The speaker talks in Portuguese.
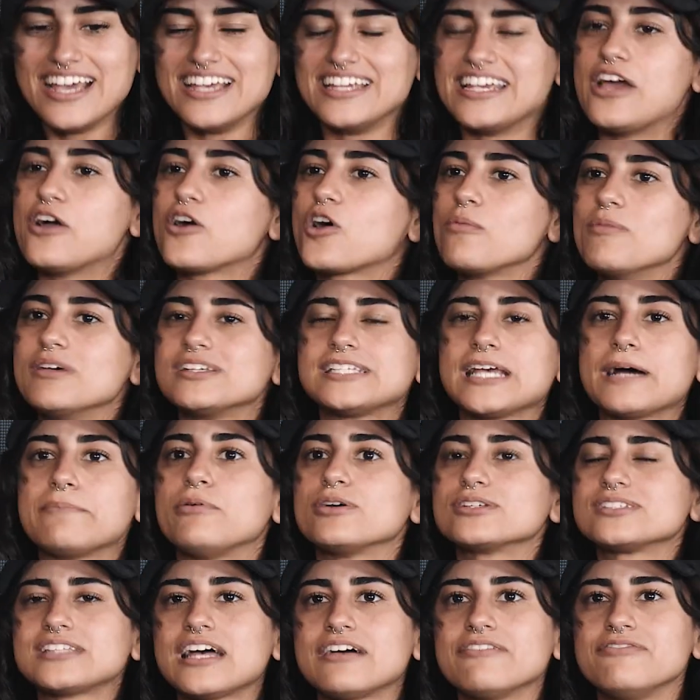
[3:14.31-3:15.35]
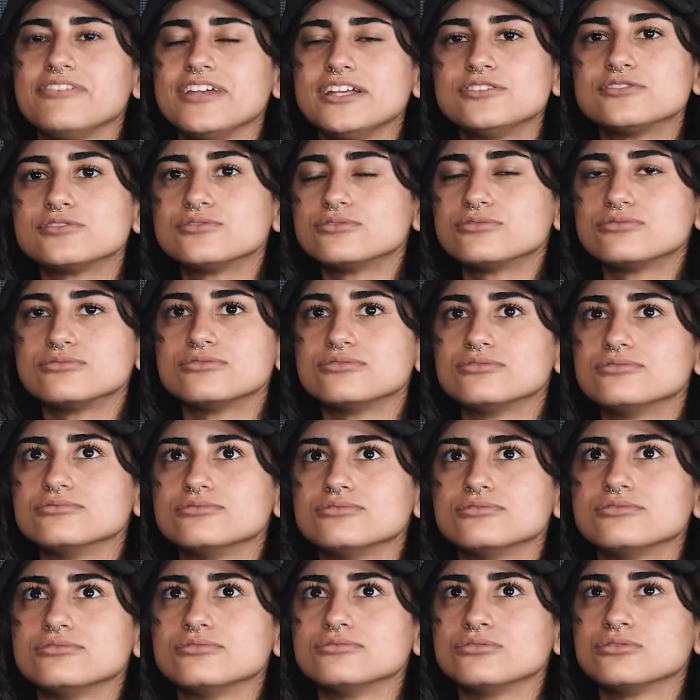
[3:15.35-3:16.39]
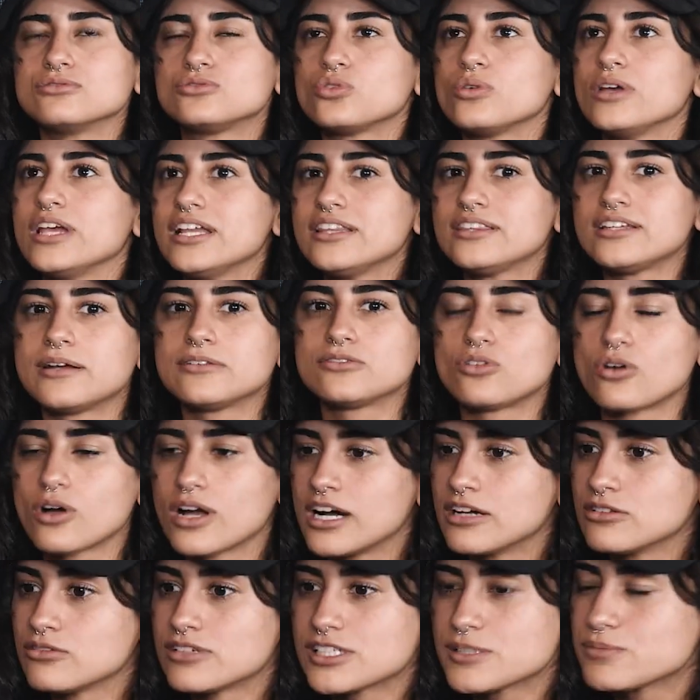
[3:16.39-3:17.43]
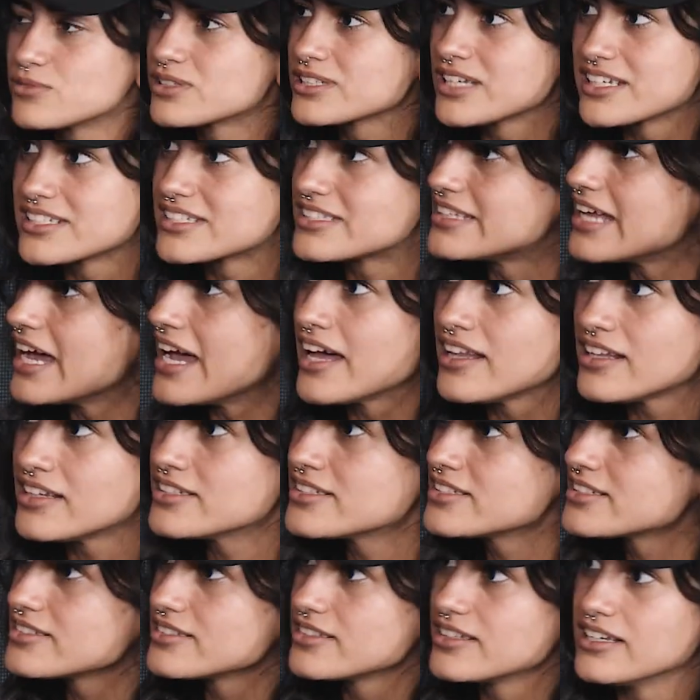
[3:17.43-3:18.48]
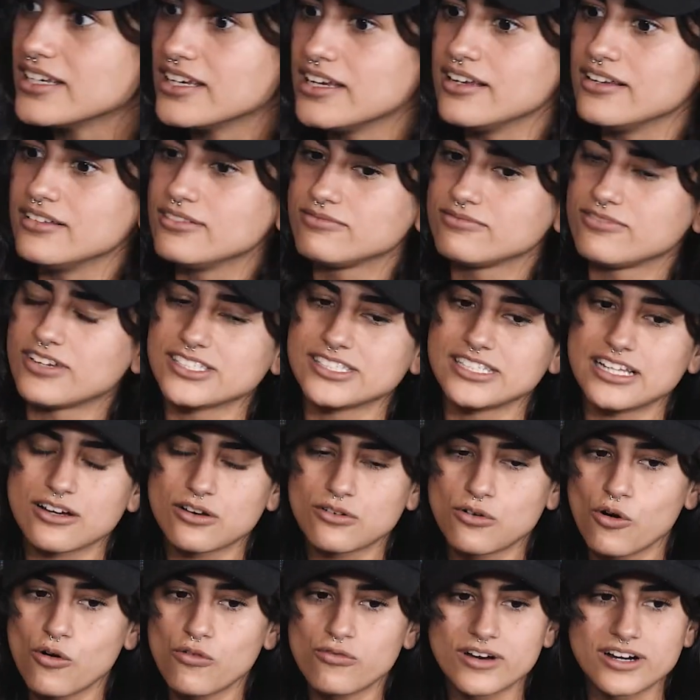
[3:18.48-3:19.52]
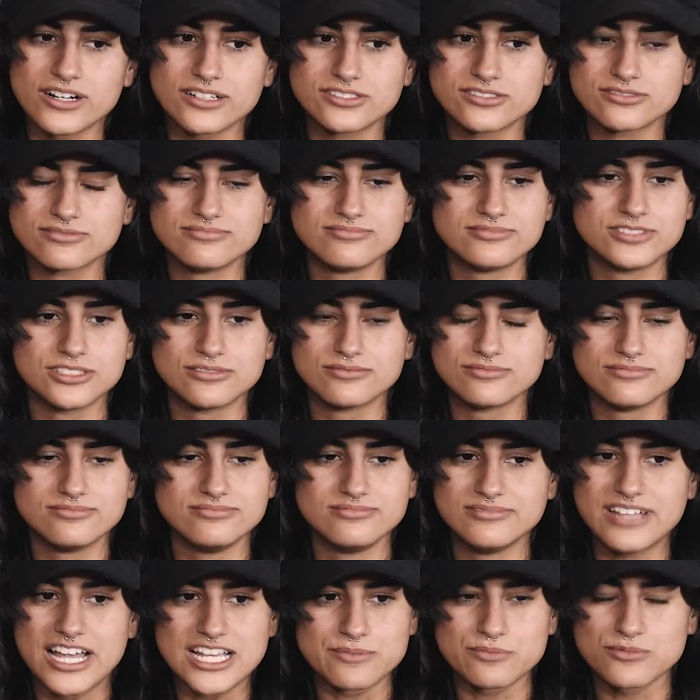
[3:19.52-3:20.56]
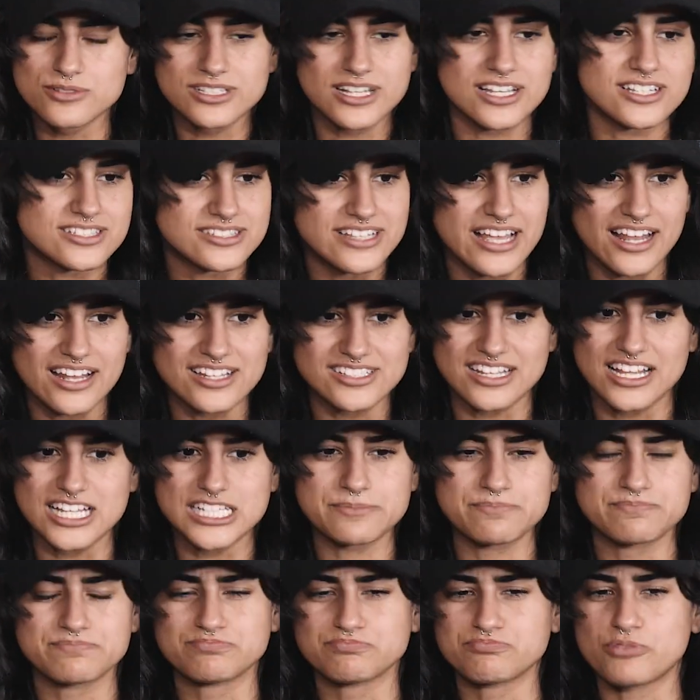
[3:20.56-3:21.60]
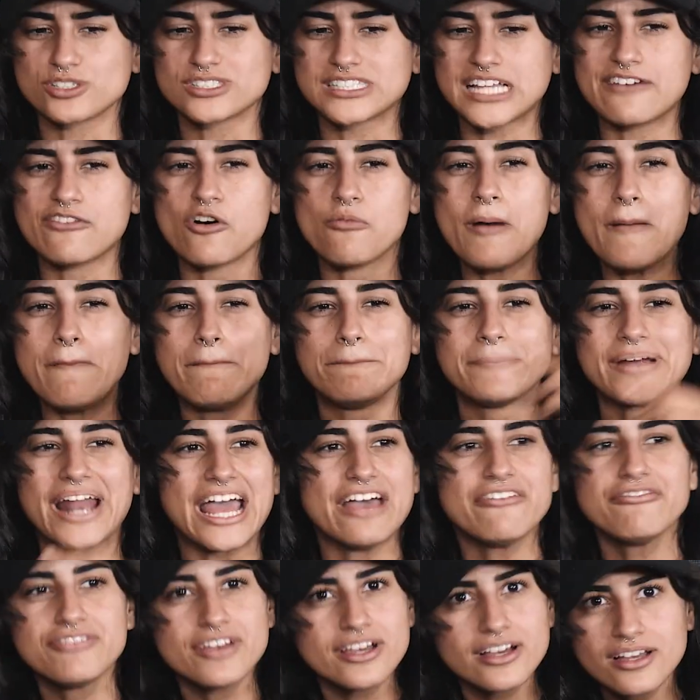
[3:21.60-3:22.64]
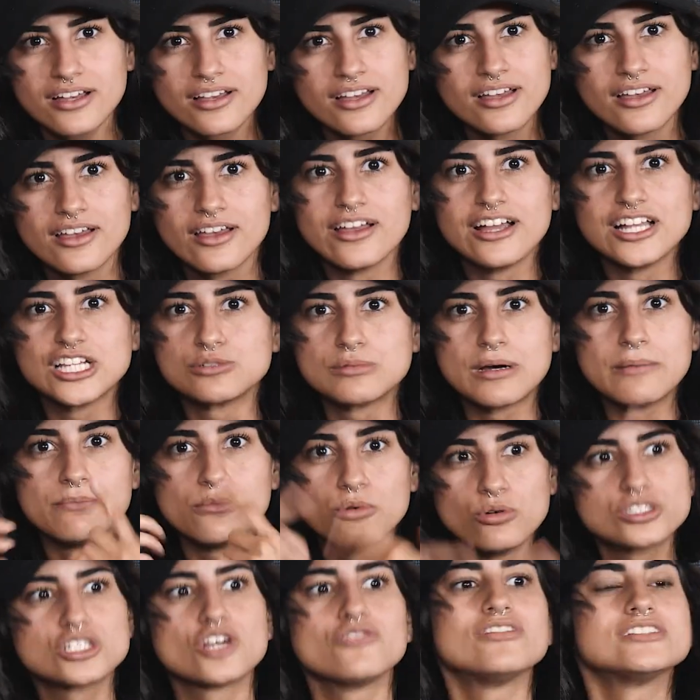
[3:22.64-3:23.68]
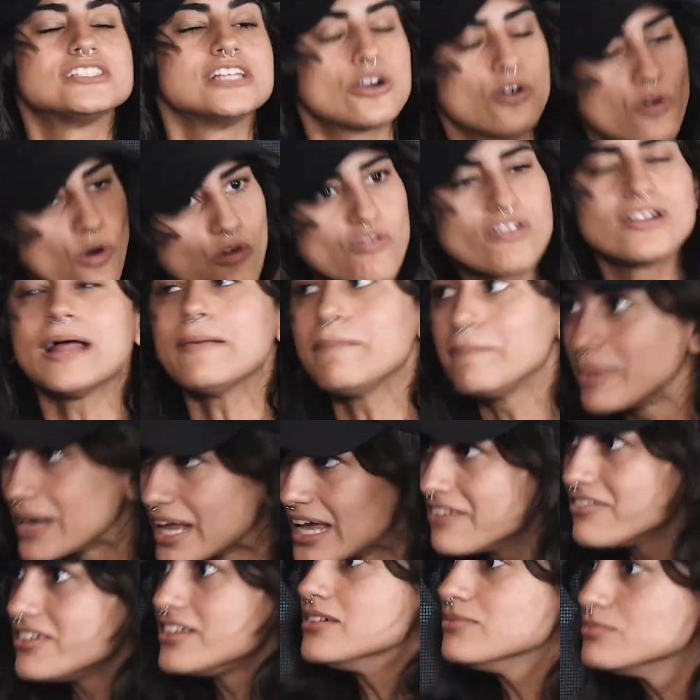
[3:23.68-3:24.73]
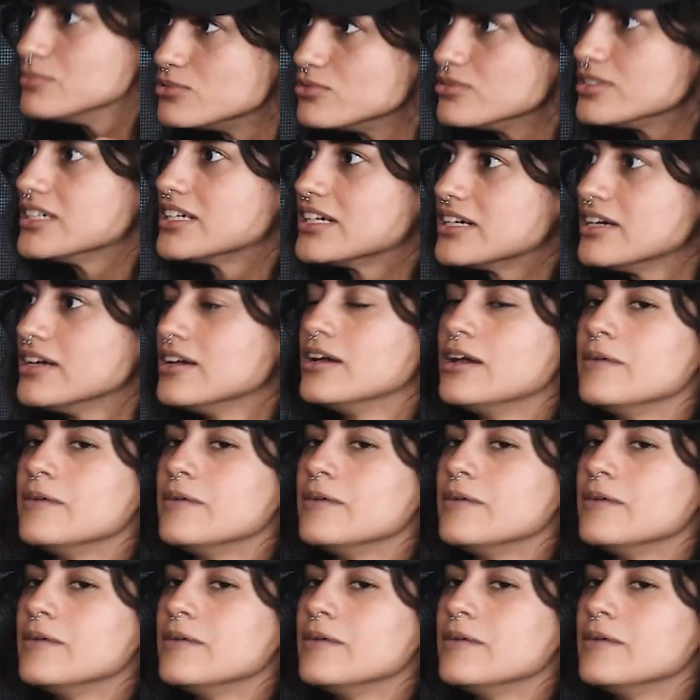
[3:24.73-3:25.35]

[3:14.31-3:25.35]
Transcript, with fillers: E aí eu comecei a postar vídeos no, no, no, no Twitter tocando as músicas delas e fazia cover de, das músicas delas. Elas postavam uma prévia de uma música, fazia cover da prévia da música.